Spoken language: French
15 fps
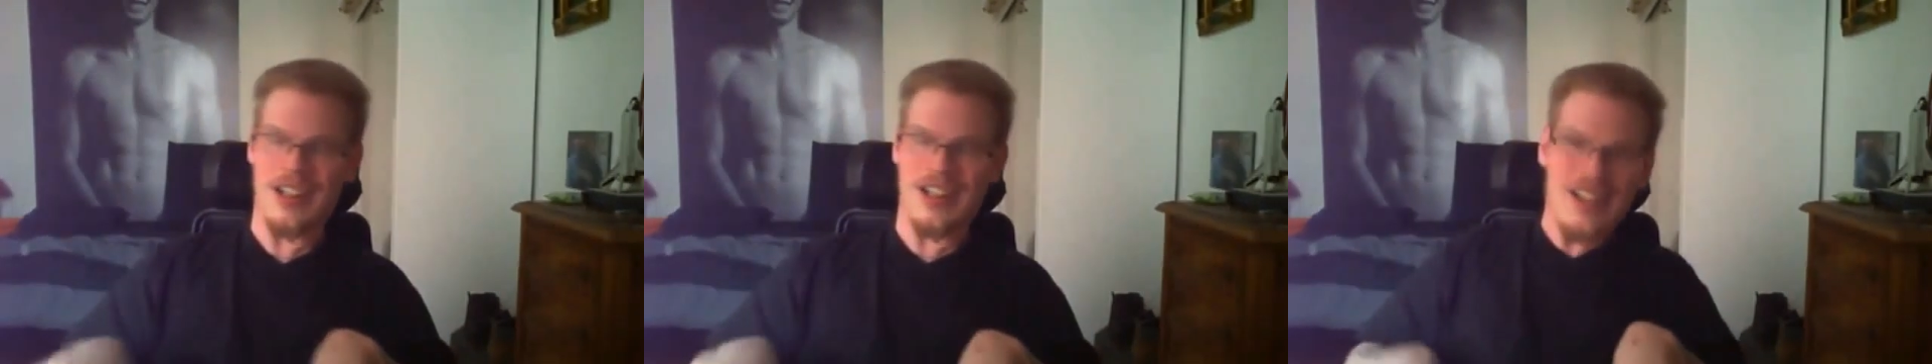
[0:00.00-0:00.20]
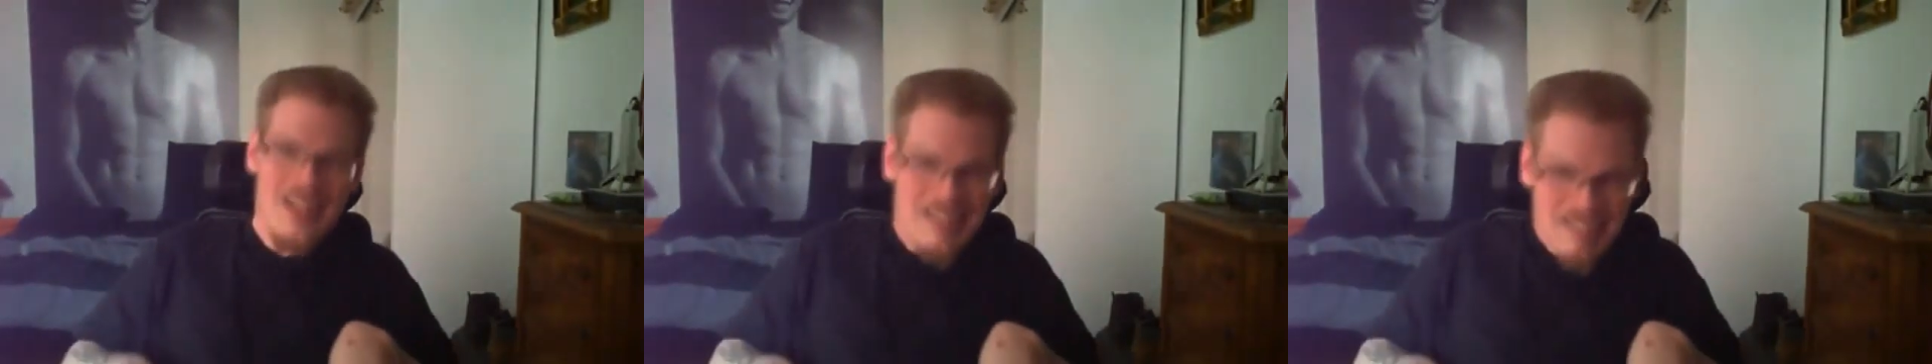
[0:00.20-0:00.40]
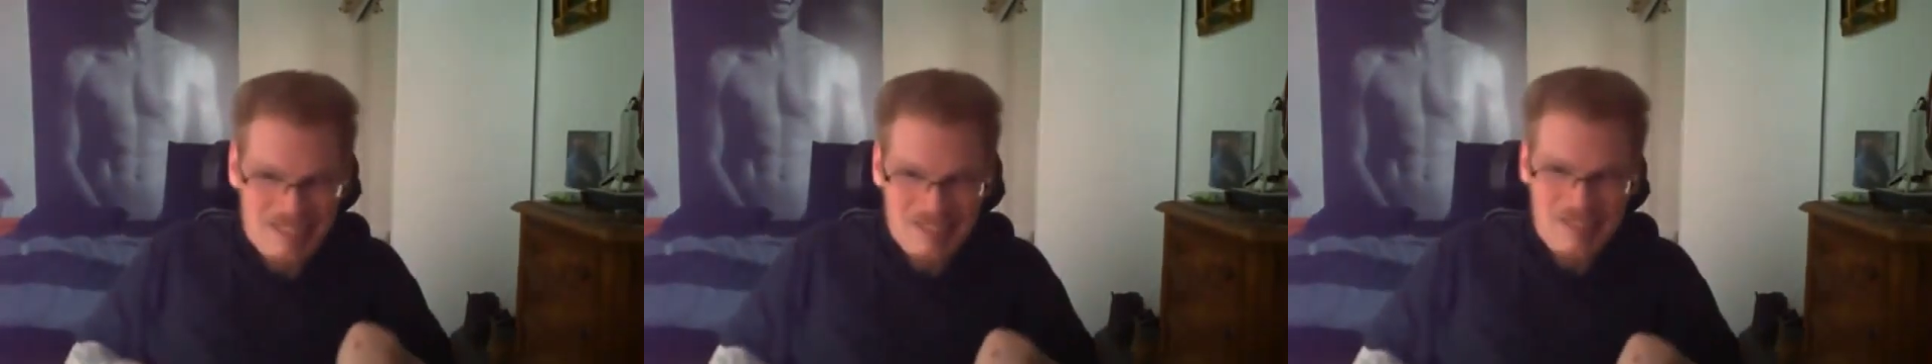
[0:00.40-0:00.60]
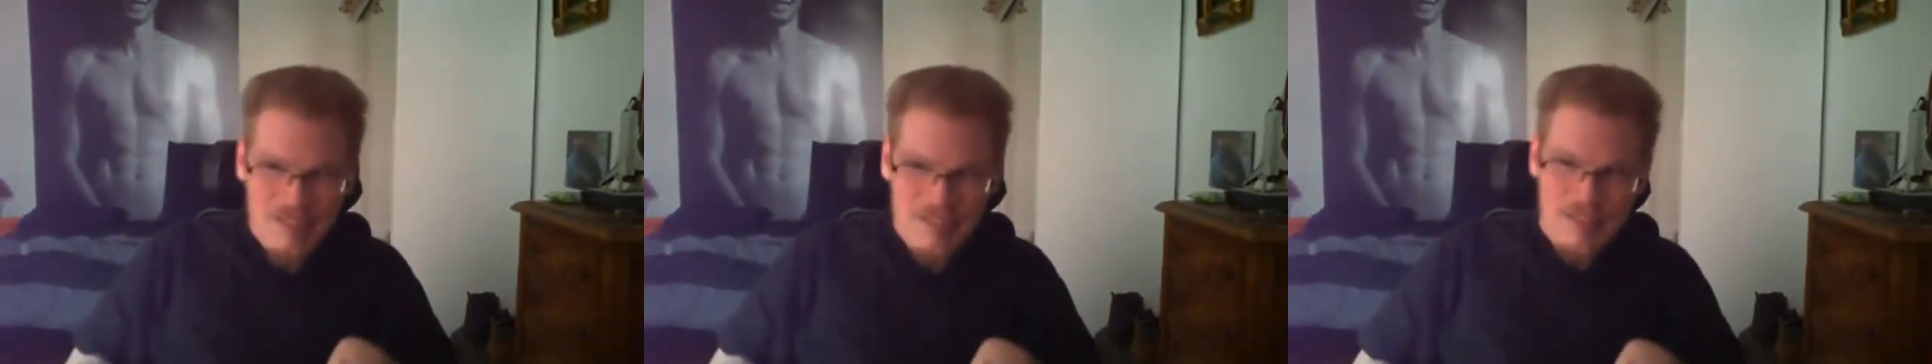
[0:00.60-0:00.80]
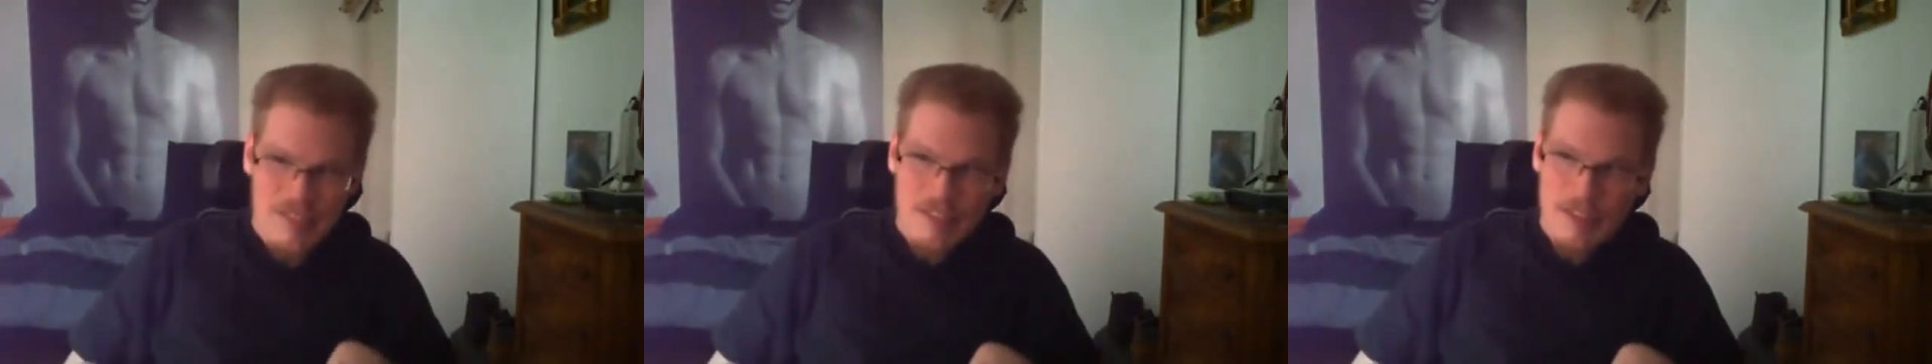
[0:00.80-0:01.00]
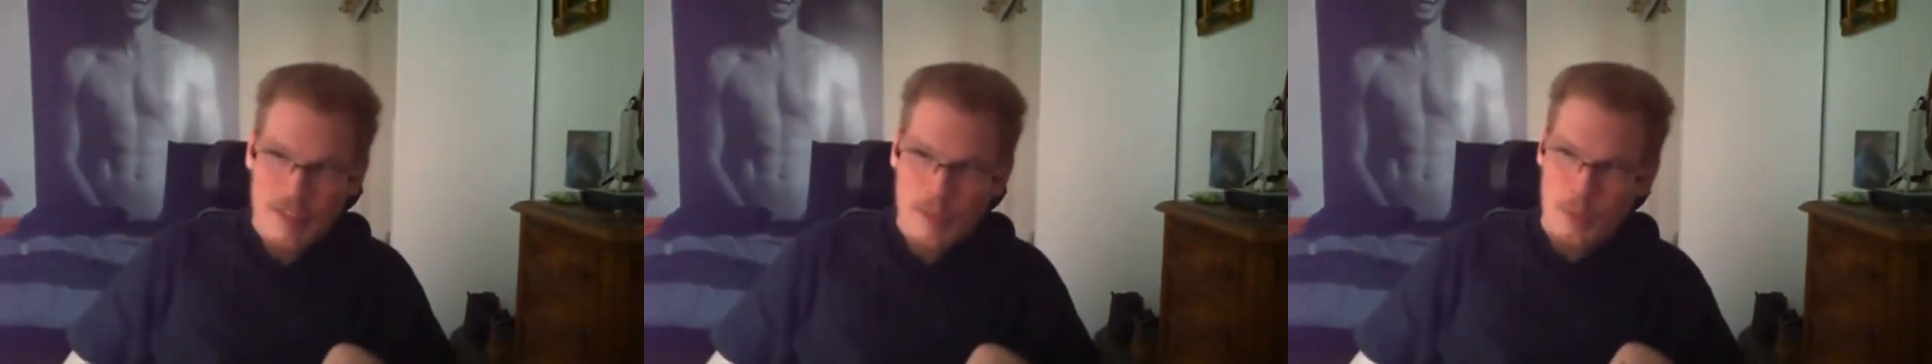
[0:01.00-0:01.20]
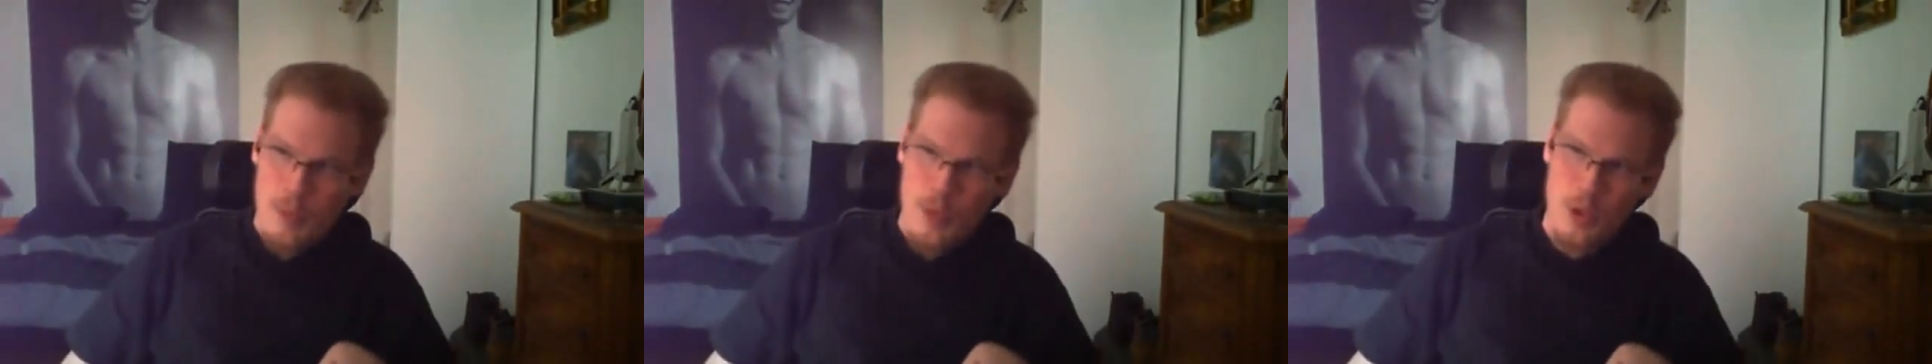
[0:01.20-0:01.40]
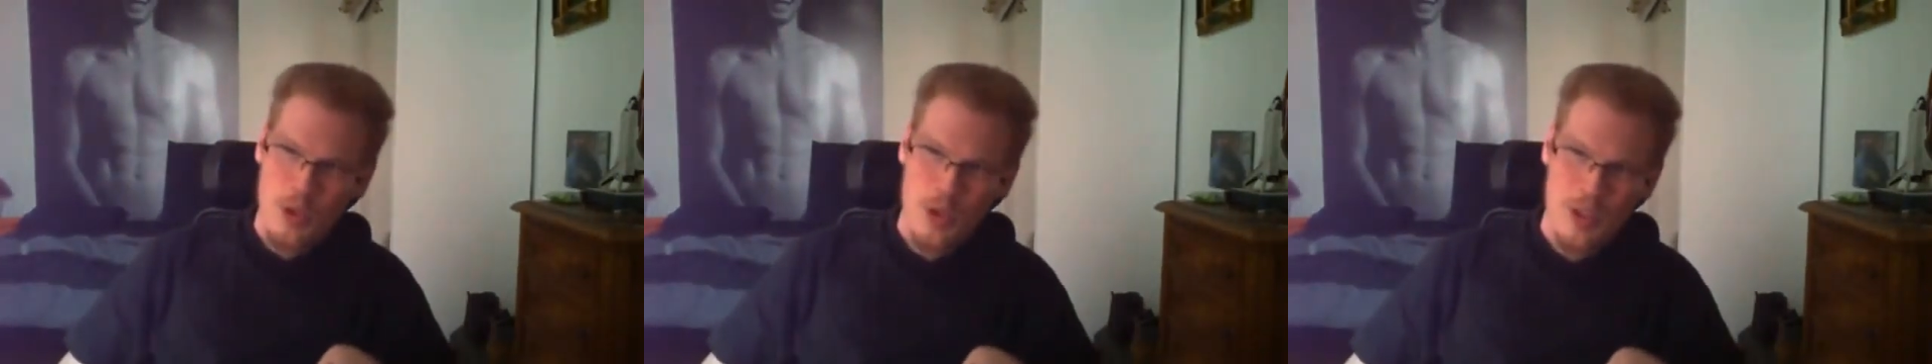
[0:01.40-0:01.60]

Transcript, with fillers: il, a tendance, il avait